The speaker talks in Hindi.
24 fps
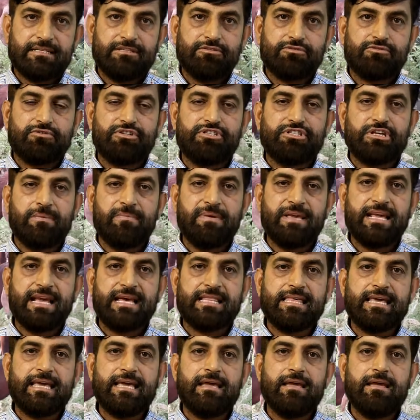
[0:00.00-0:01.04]
जिसको चर्बी
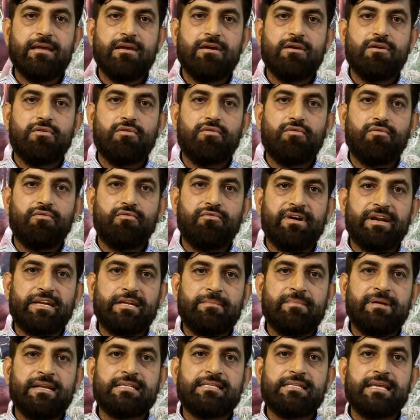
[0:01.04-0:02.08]
कहते हैं
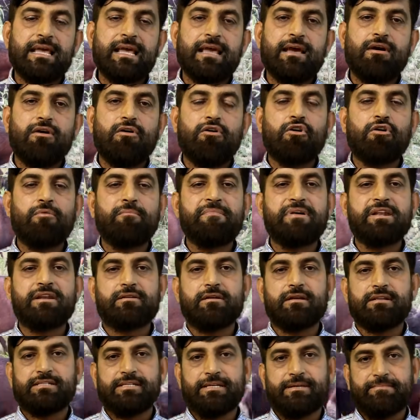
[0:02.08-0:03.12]
विटामिन हैं और
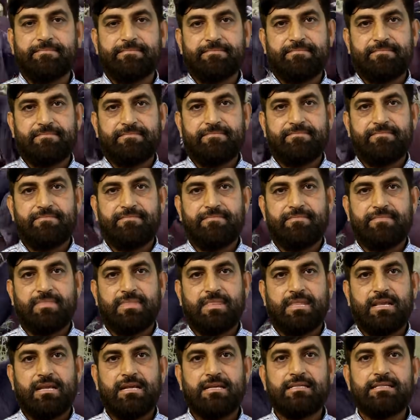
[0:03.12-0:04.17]
मिनरल्स हैं
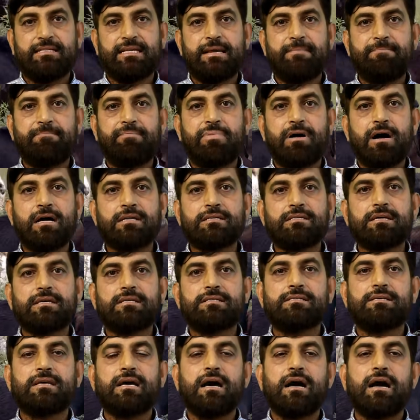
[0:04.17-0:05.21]
ये पांच
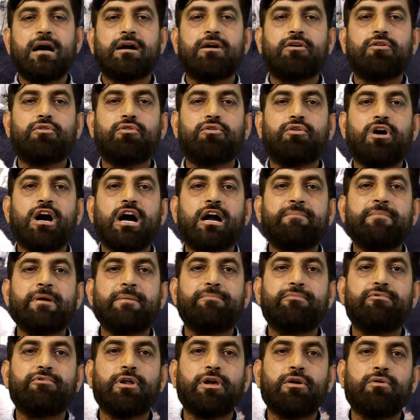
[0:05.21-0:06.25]
अज्जा अगर खुराक
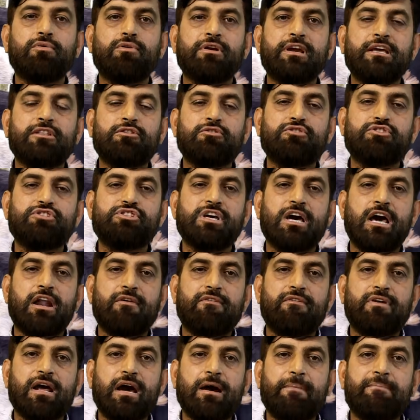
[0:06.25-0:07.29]
में पूरे होंगे तो
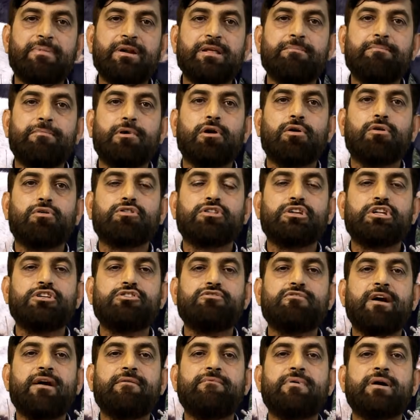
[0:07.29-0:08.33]
जानवर अपनी बढ़ोतरी
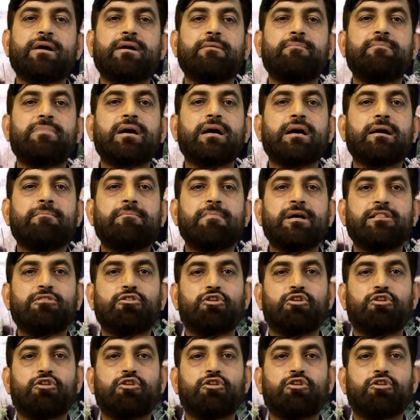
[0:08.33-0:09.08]
जो है मुकम्मल